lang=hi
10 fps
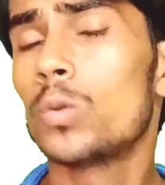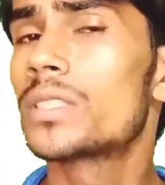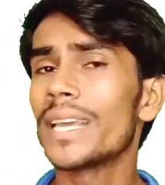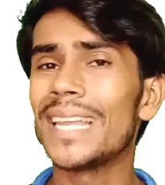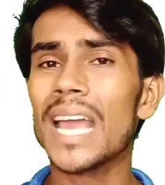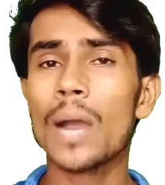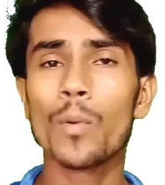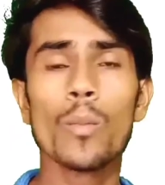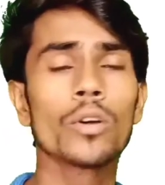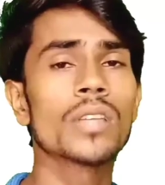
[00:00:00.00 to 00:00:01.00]
उसके लिए
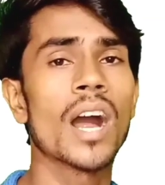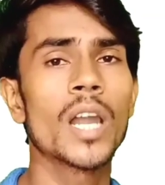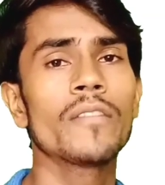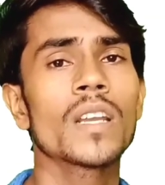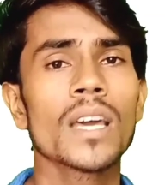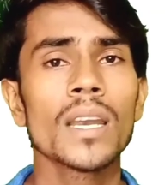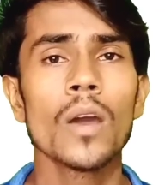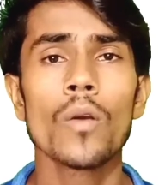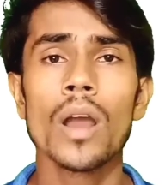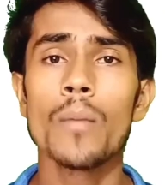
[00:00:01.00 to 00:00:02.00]
आपको बहुत हार्डवर्क
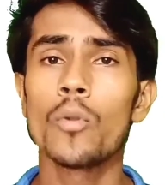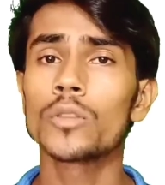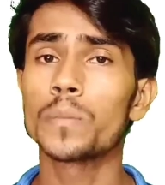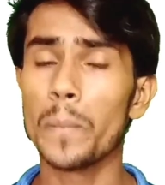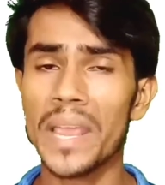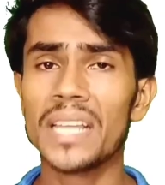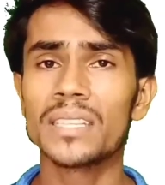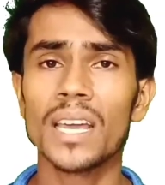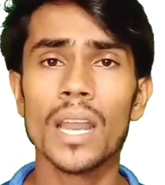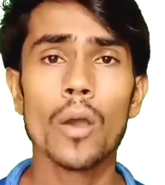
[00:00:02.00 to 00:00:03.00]
करना होगा बहुत
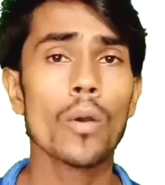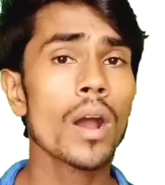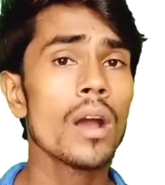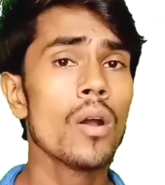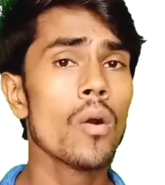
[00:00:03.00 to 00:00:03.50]
मेहनत करना होगा